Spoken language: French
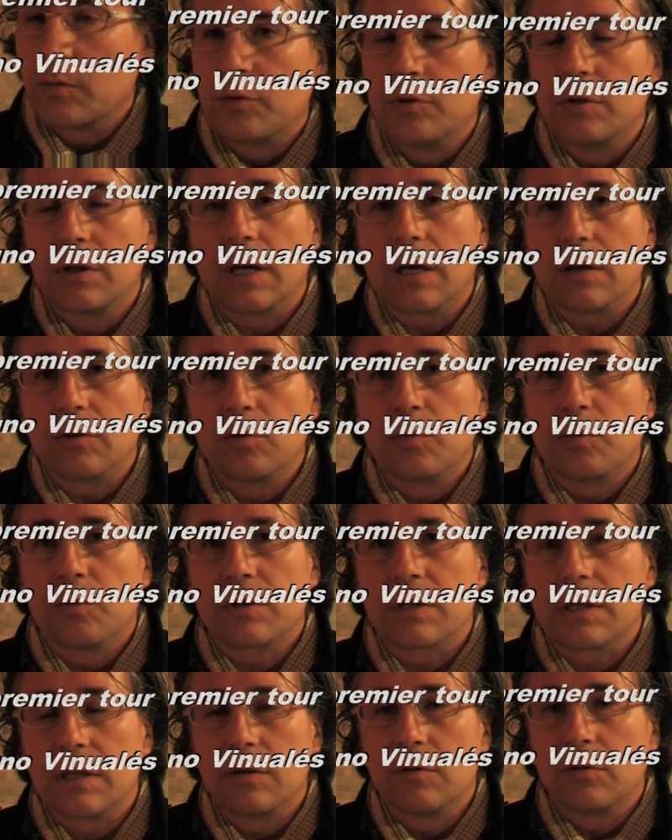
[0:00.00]
plus de
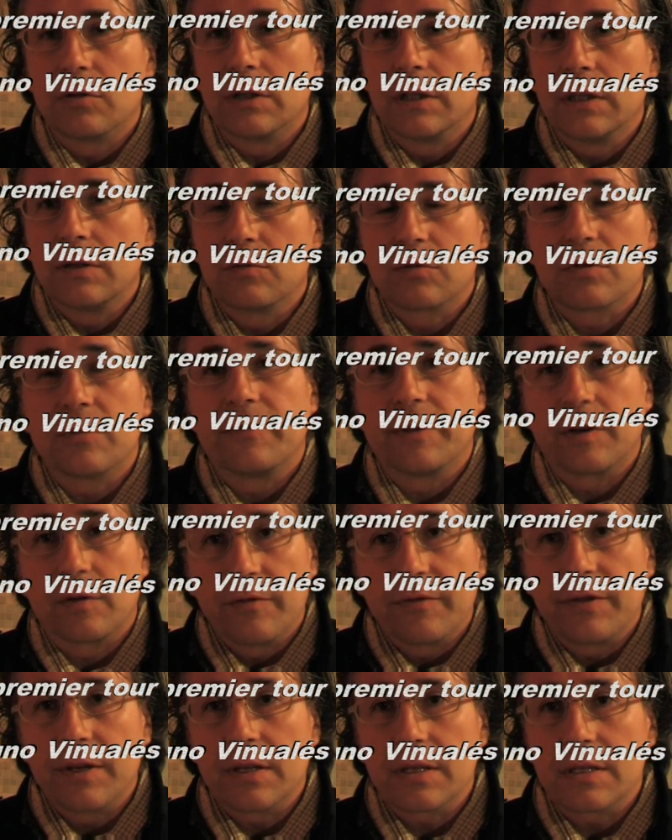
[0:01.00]
42% des Lourdes nous ont fait
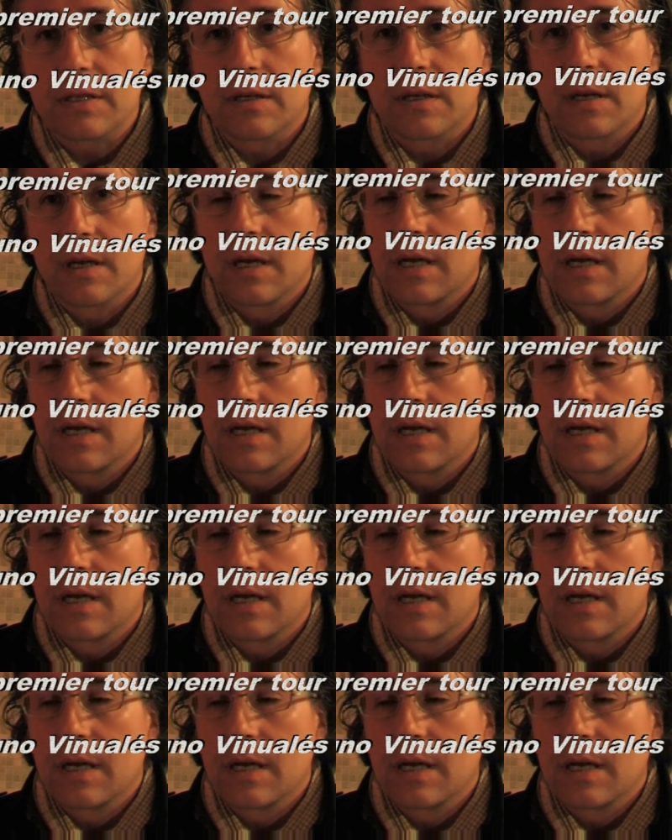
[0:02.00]
confiance.